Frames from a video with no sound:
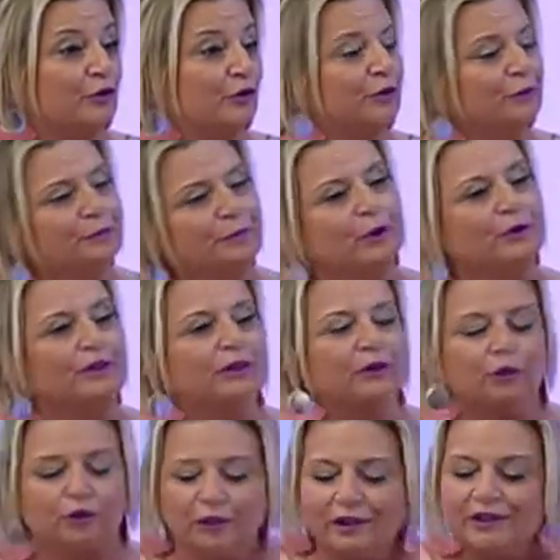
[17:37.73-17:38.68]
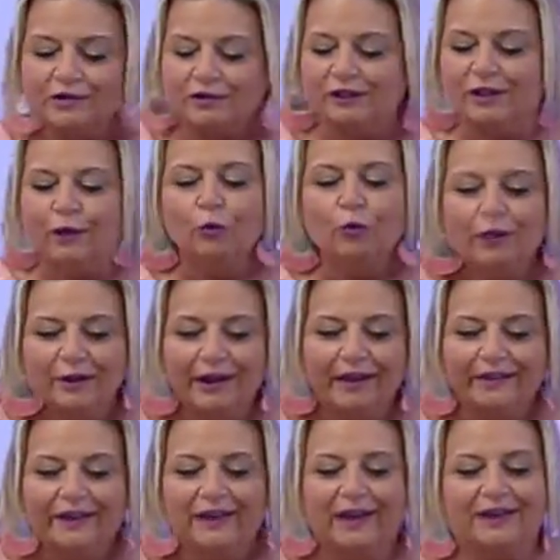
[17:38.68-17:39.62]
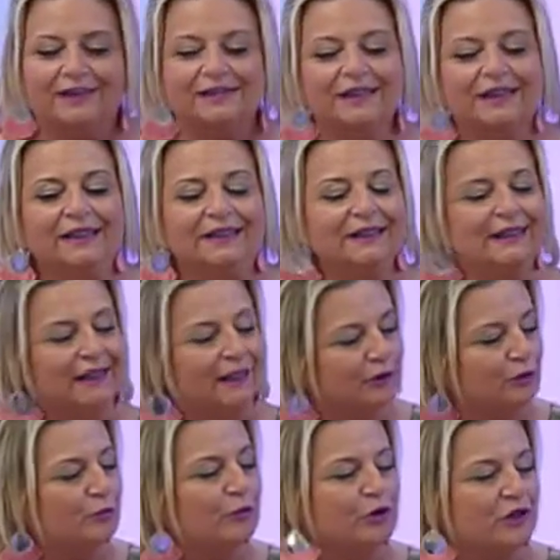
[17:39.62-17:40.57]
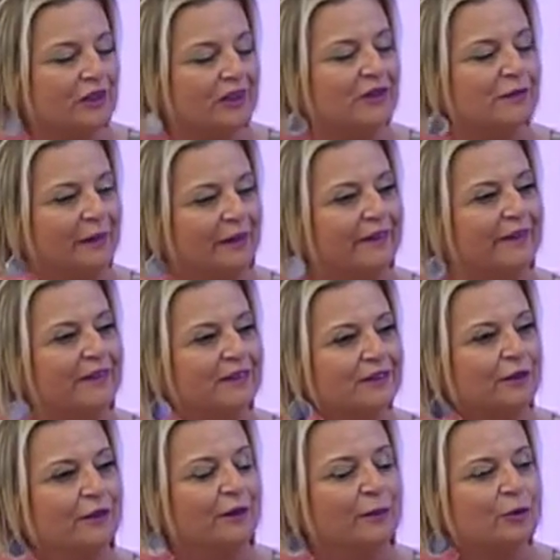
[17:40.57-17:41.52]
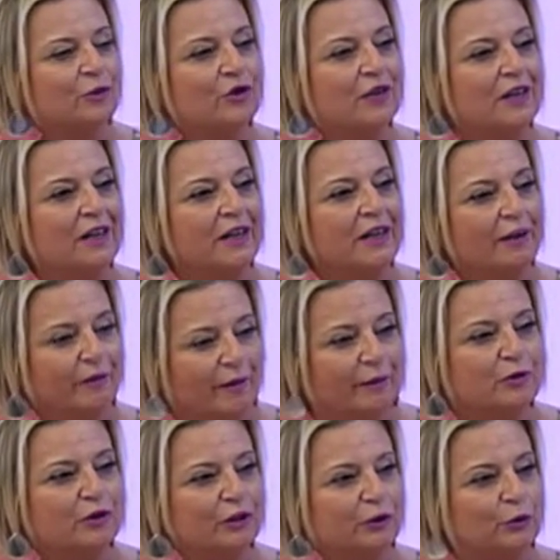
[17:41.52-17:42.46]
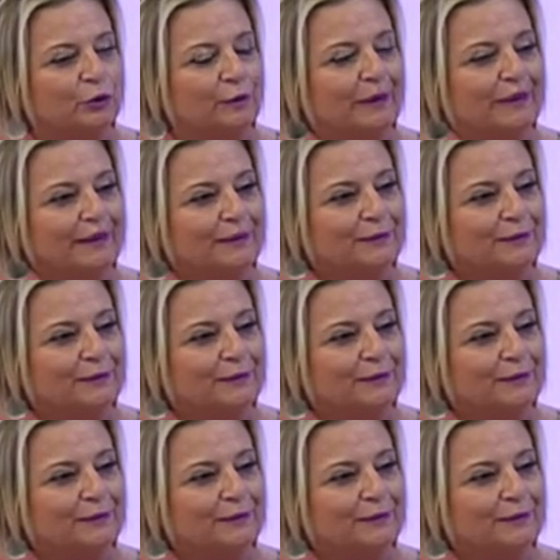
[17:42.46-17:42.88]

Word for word: ¿no? Por lo tanto, es una de las, de las muchas medidas que vamos, que vamos a tomar.